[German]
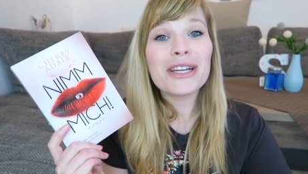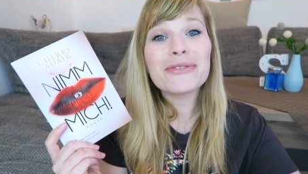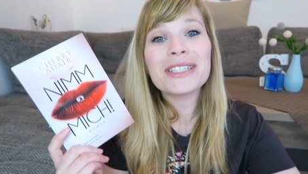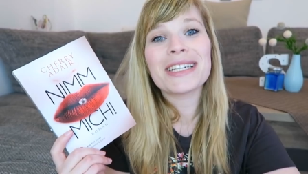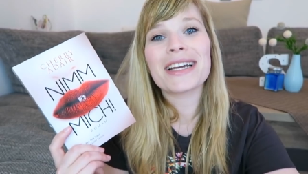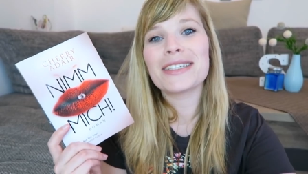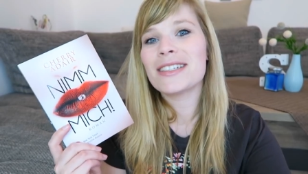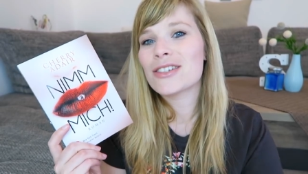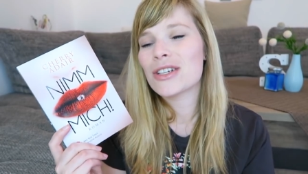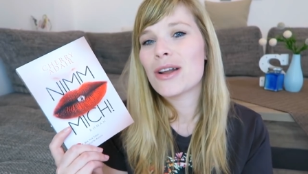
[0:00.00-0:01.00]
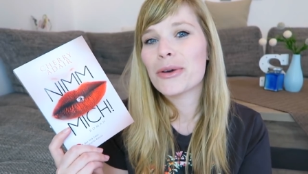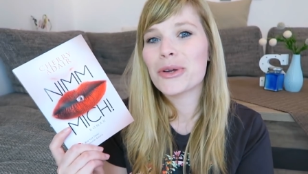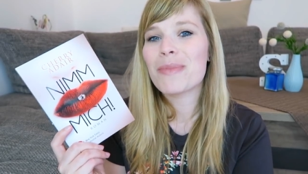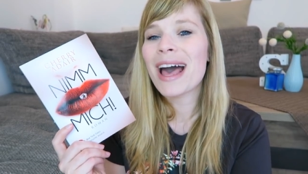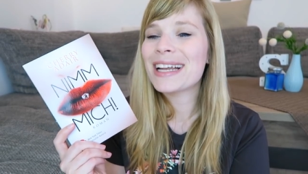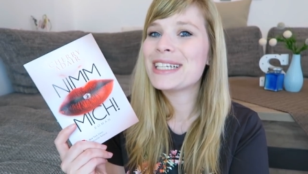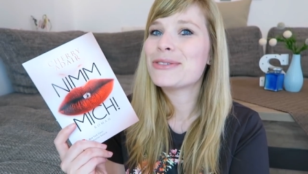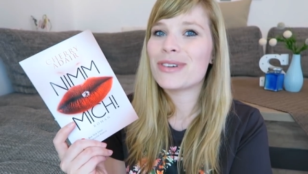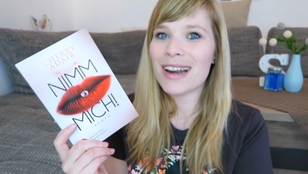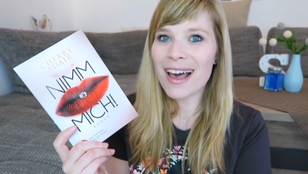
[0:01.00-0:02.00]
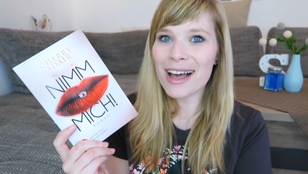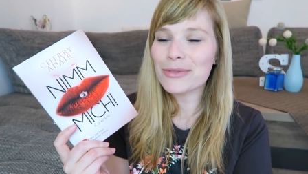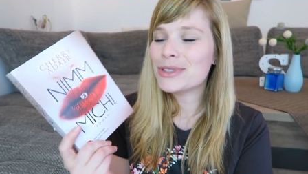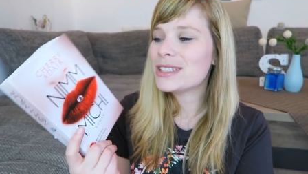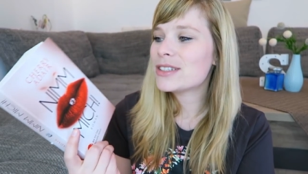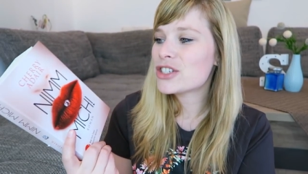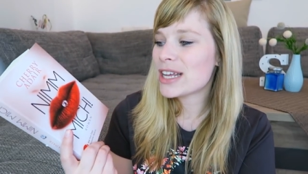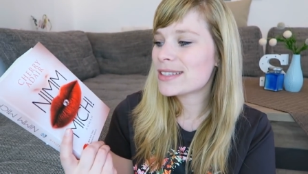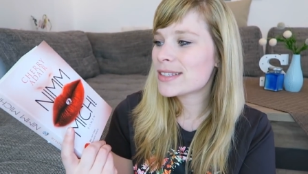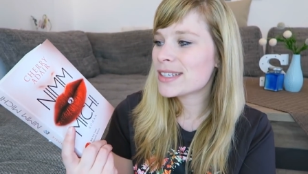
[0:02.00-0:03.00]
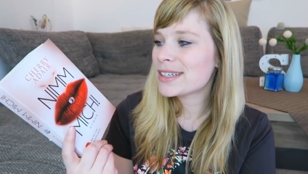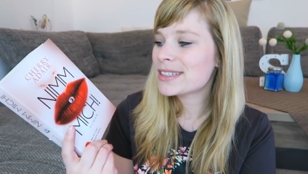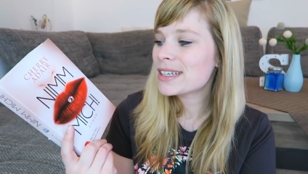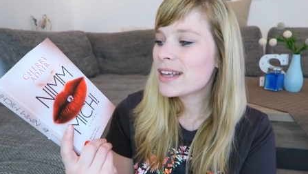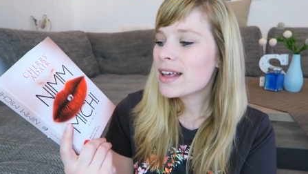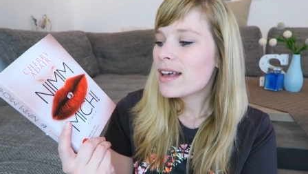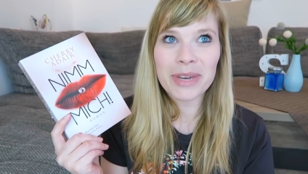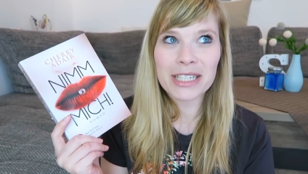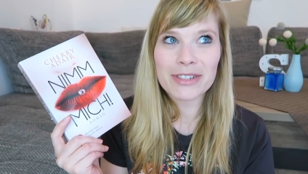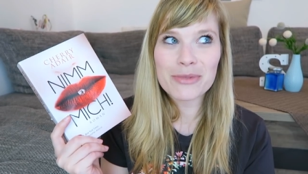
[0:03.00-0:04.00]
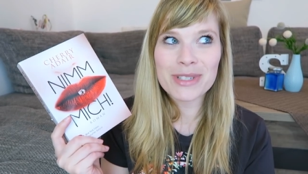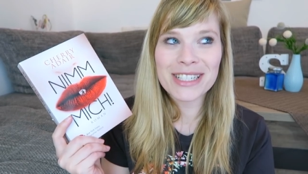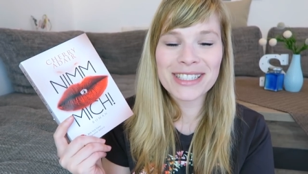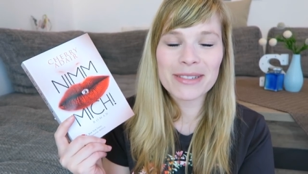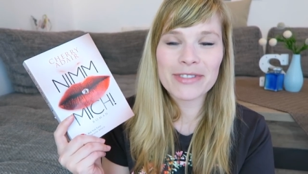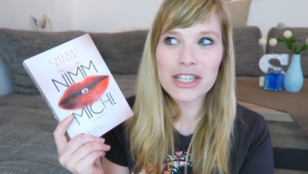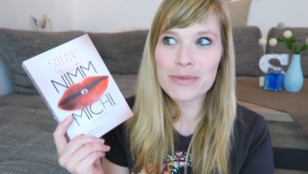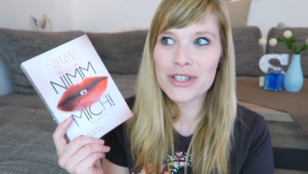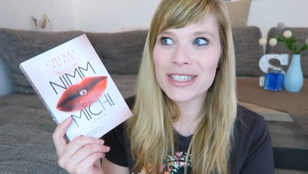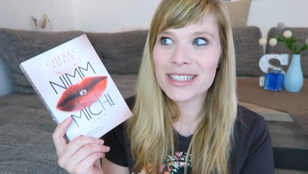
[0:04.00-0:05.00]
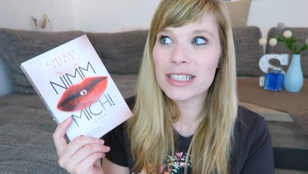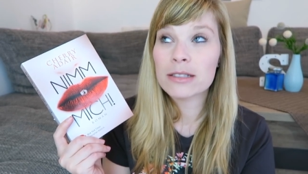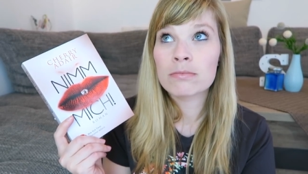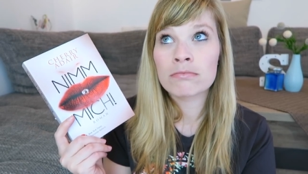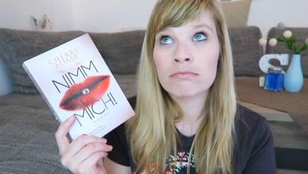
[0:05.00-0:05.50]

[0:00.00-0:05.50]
Vielen, vielen Dank an dieser Stelle auch nochmal an den Verlag für dieses Schätzchen. Meine Waschmaschine, Waschmaschine singt.